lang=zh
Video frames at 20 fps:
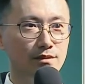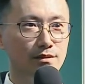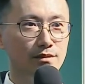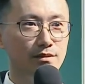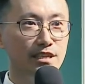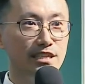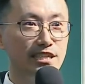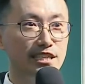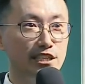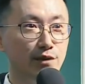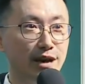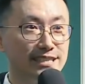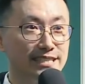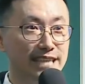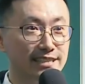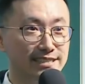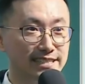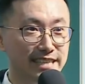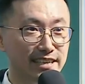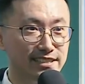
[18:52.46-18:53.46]
你希望上
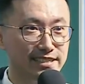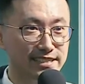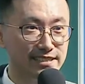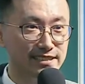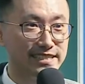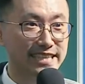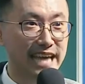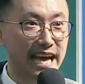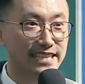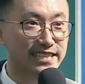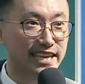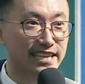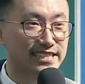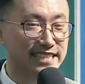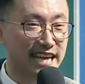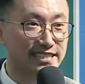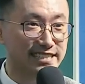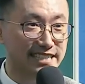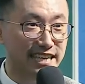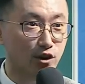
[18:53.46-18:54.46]
线下线
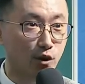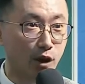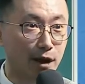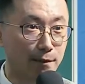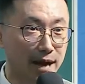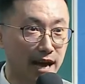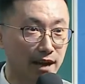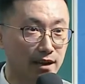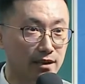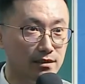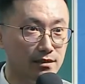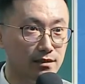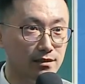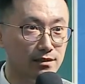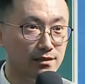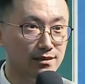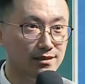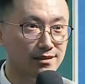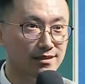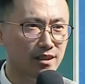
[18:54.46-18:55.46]
上星光吗？
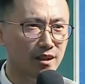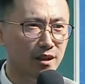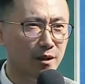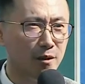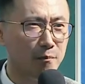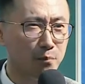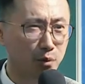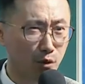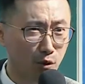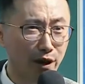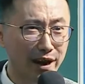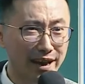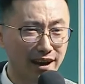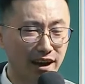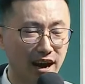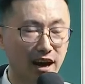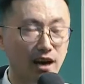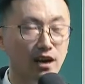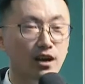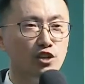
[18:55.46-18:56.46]
不会哈、
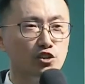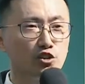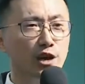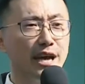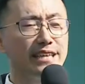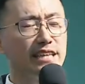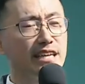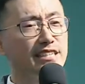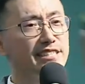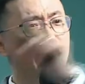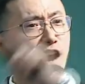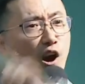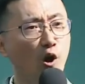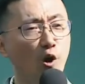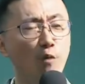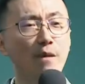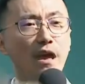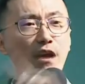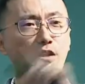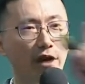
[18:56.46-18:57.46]
哦。所以等下后
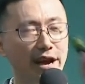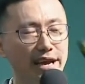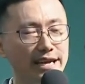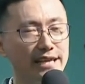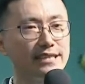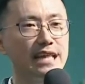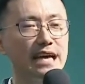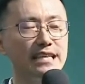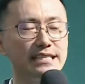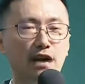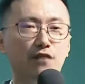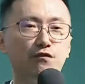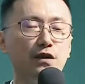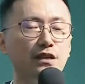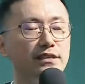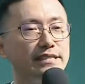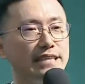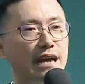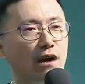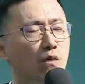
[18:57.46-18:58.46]
面我会跟大家分
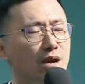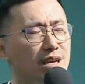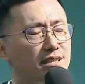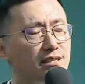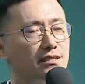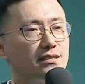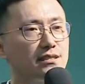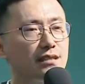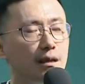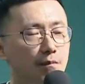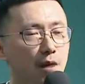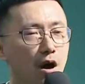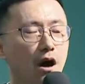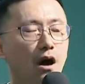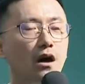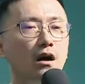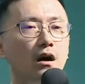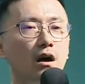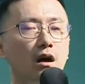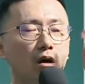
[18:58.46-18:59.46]
享为什么。
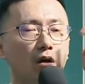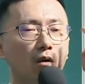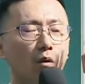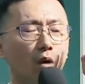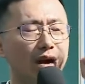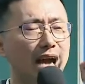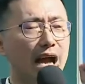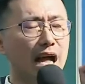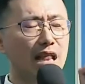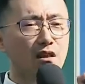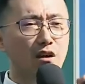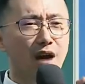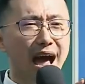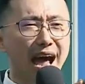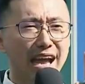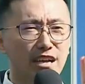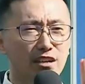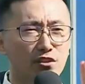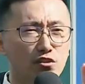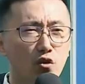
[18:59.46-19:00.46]
我看到
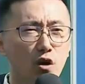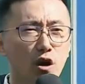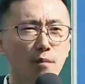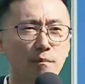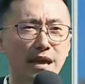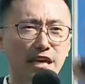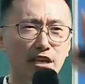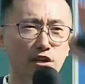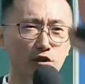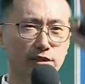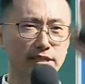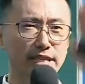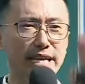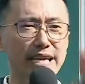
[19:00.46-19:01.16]
爱多美有这